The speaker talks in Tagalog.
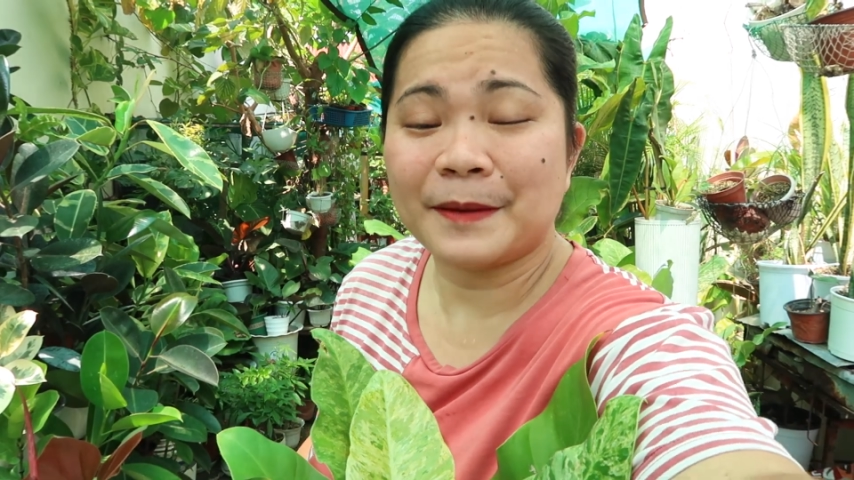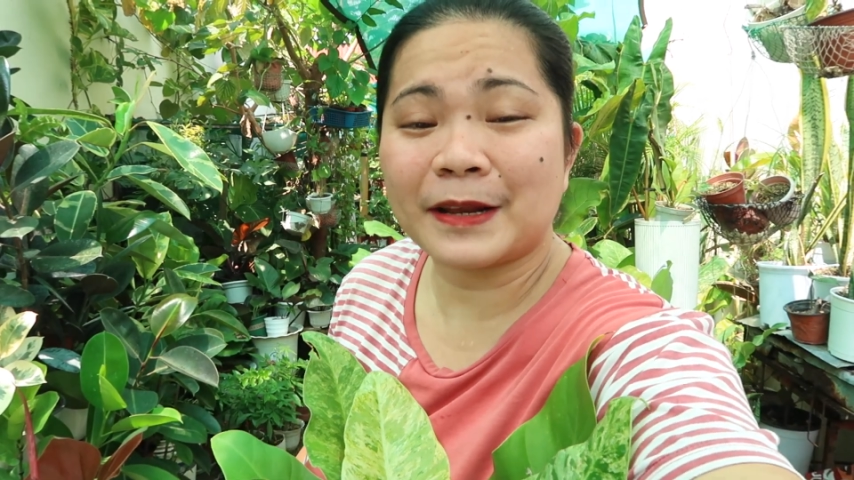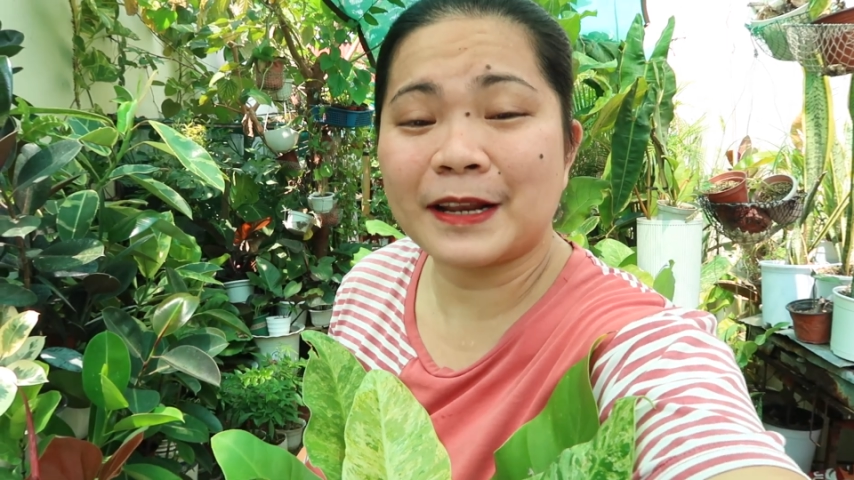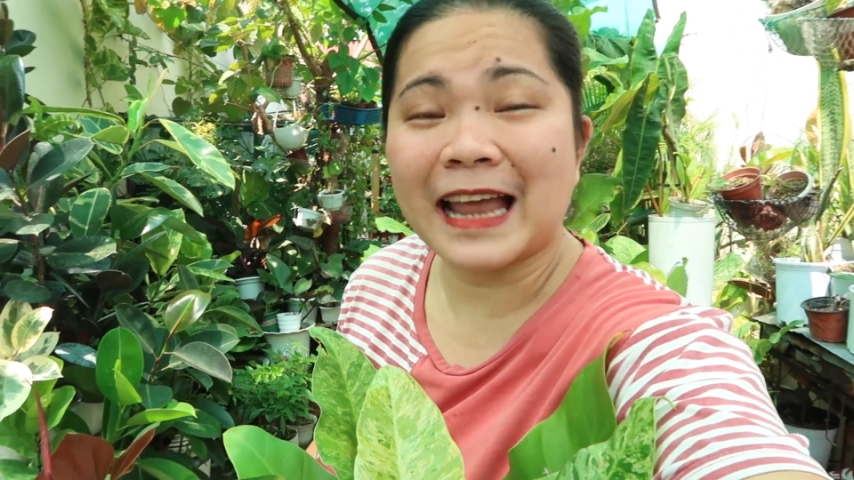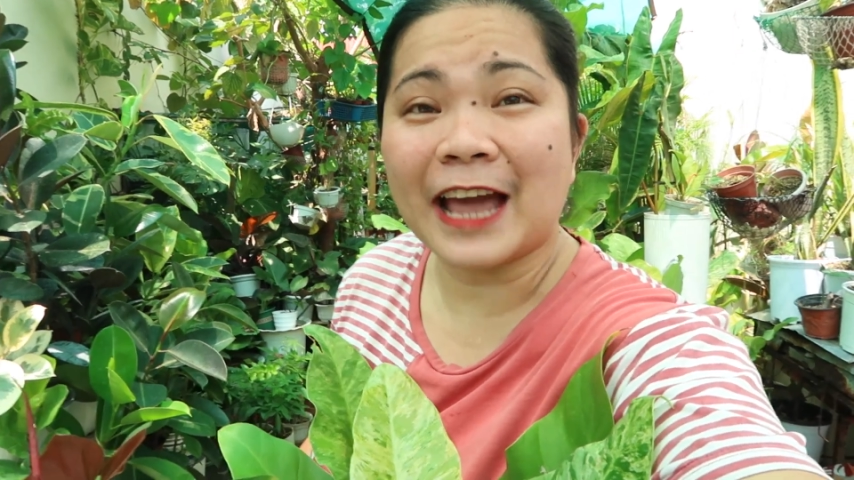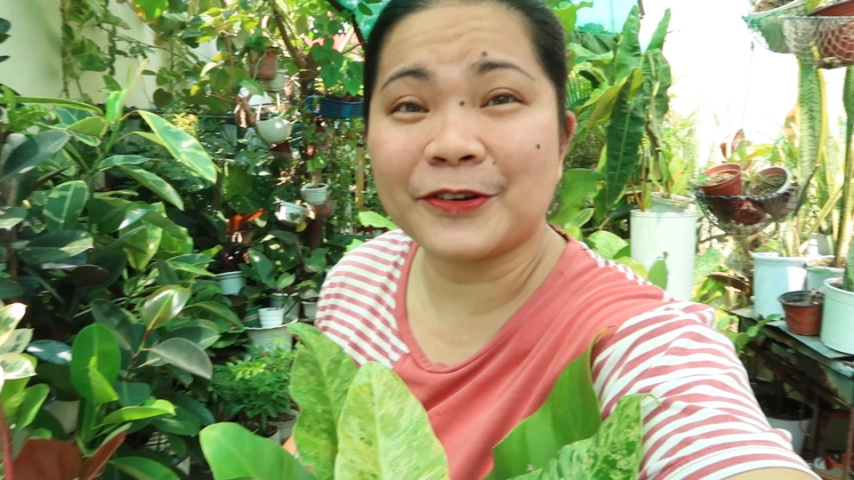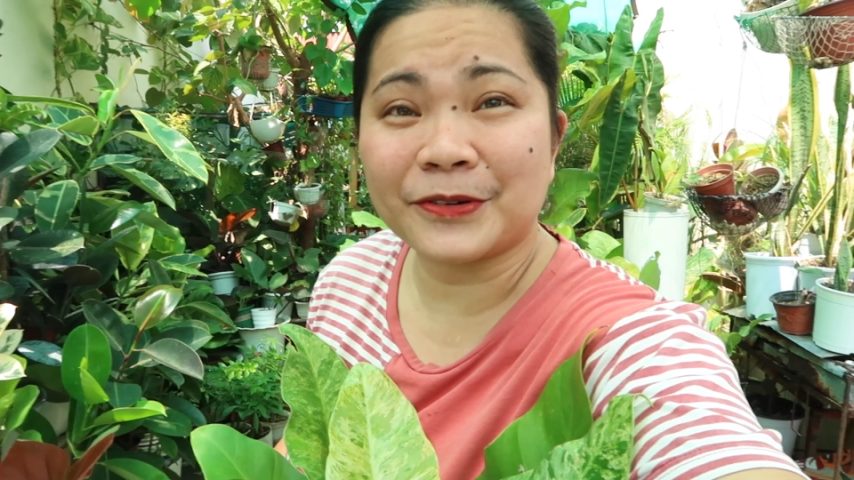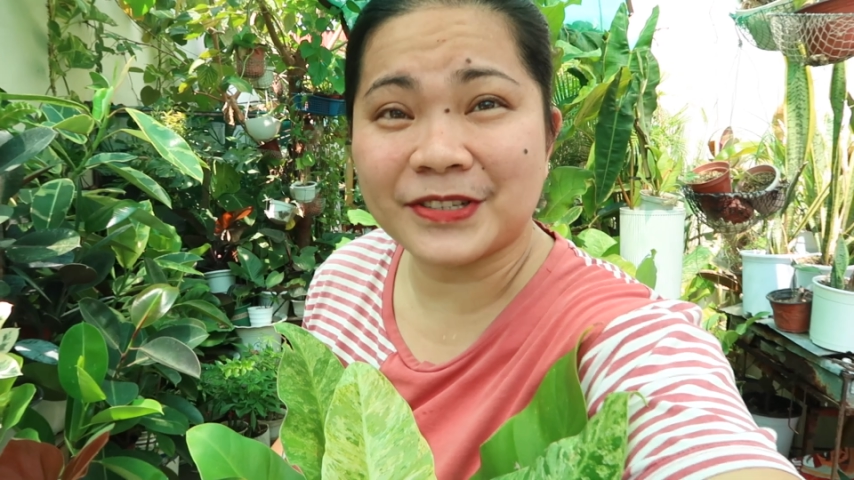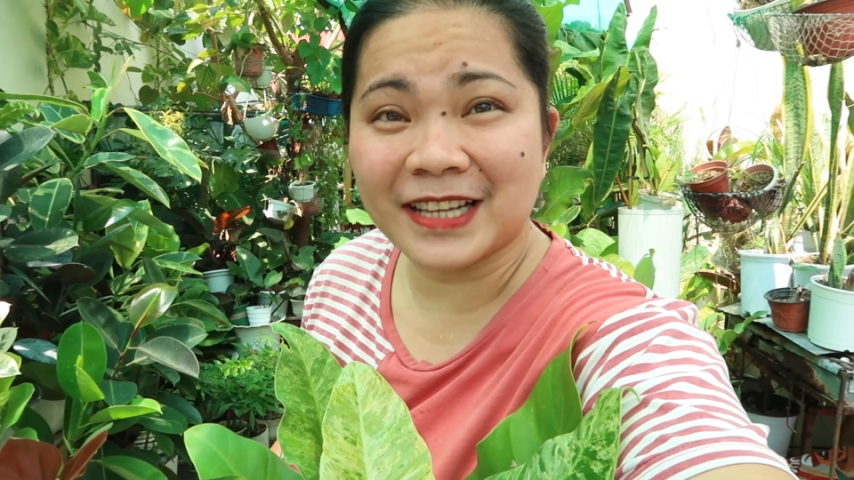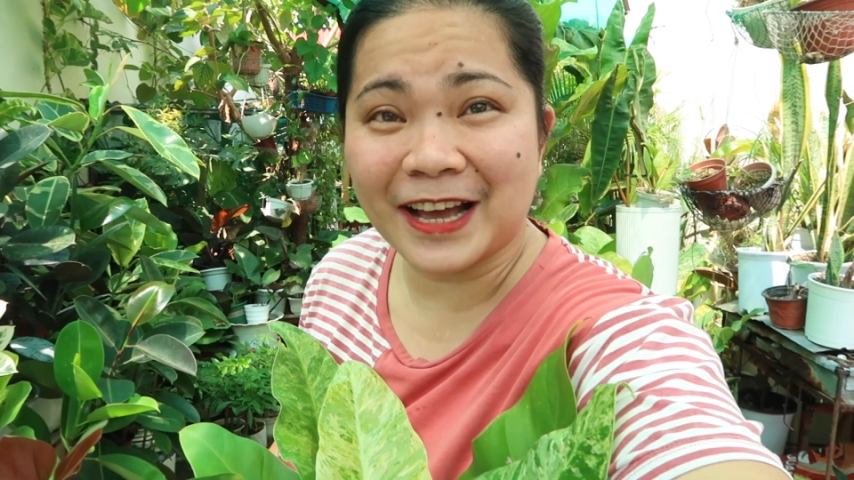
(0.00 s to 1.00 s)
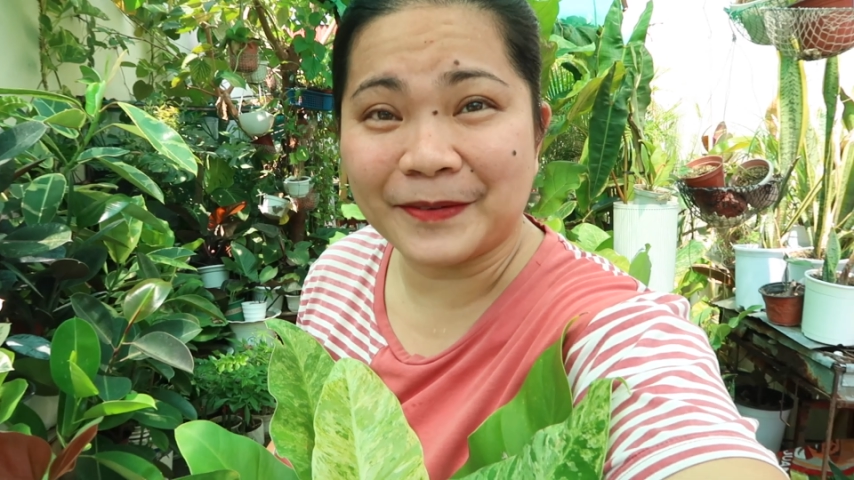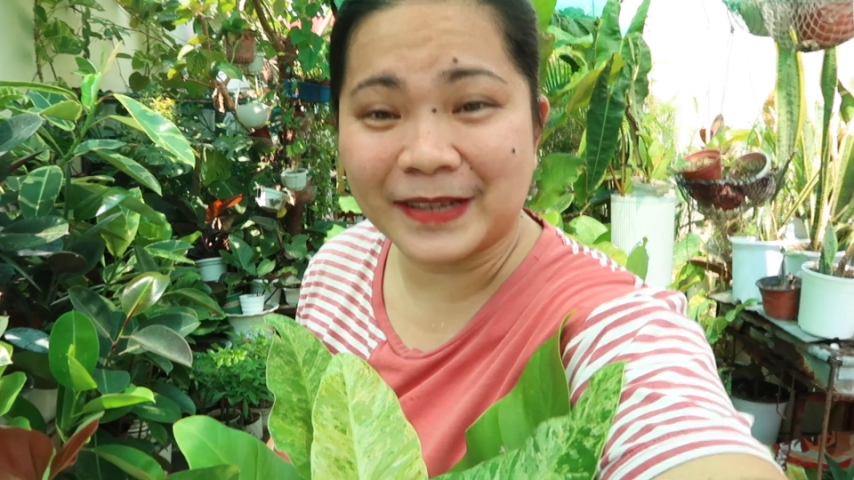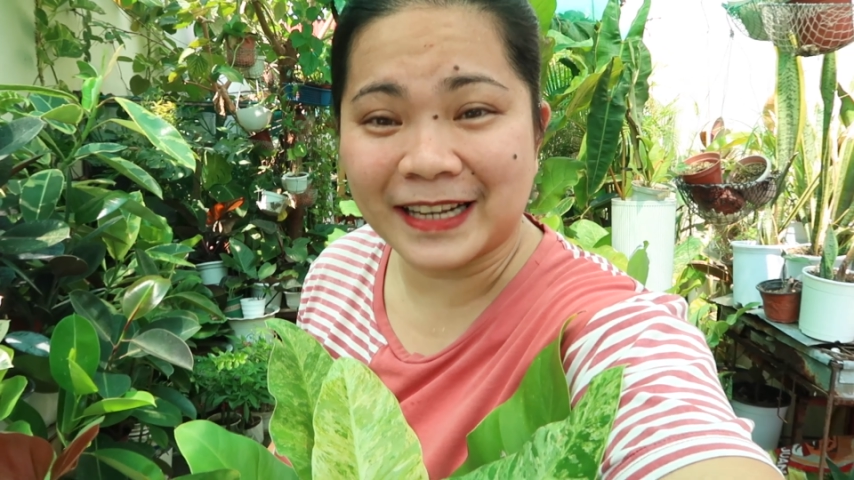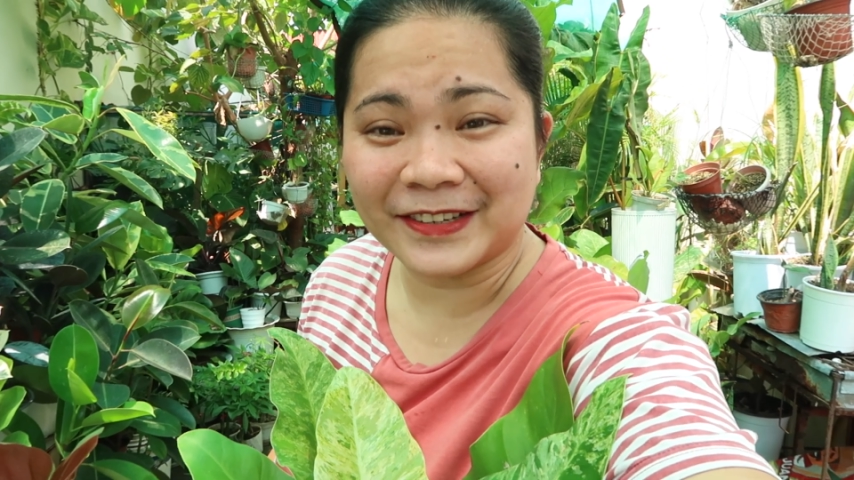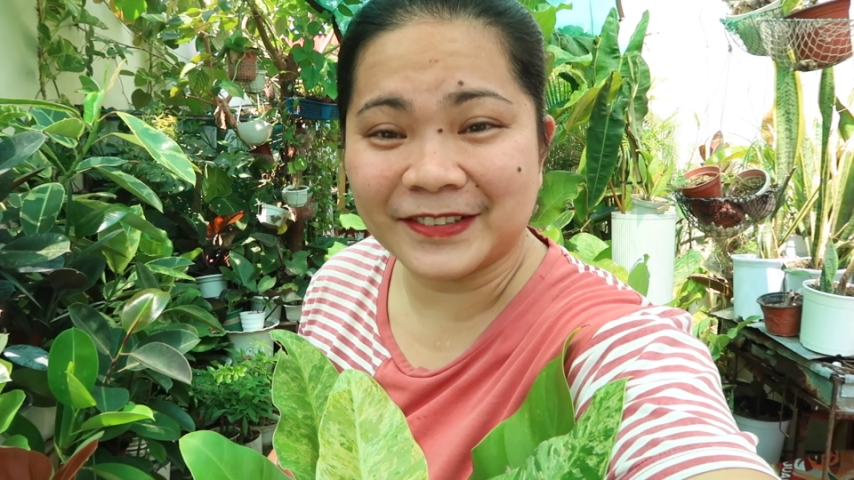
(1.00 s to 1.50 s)
Parang layo ko sa
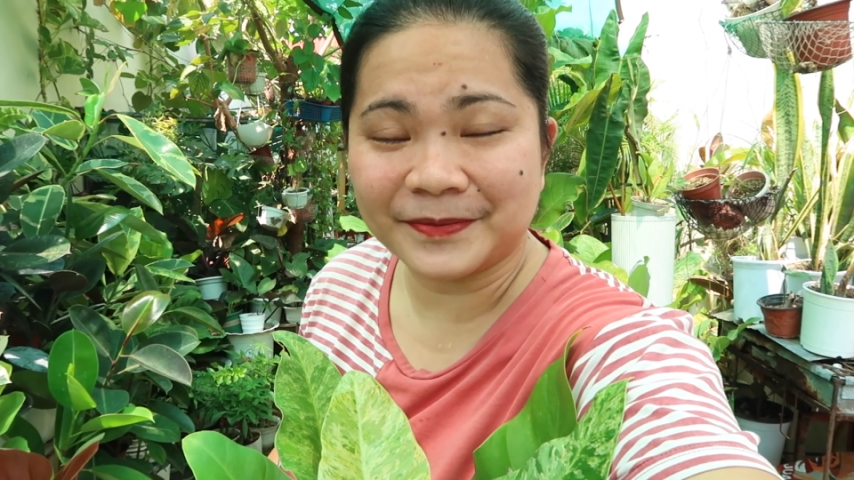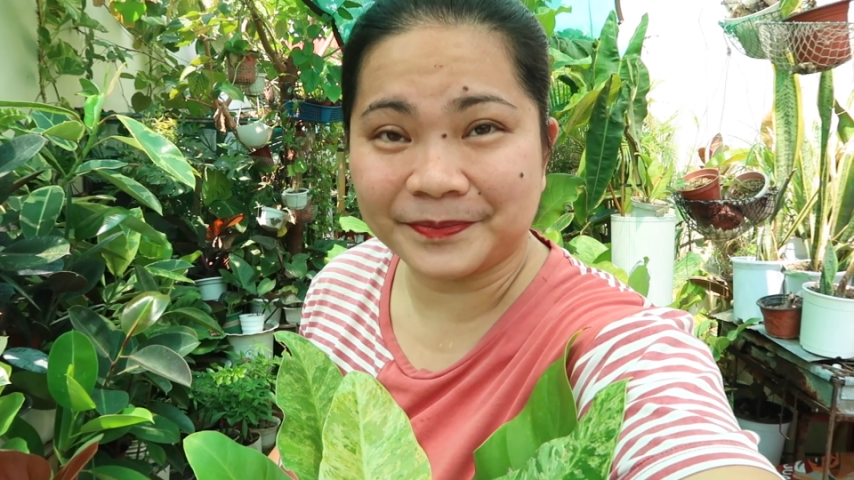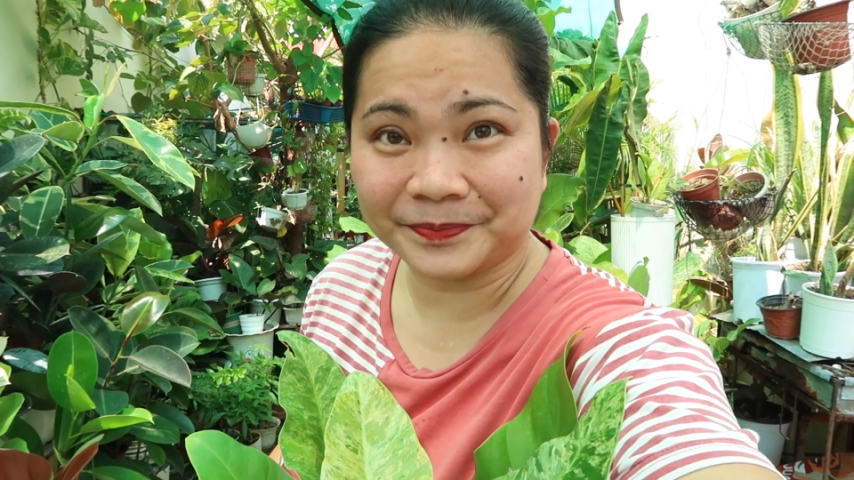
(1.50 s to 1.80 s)
camera, no?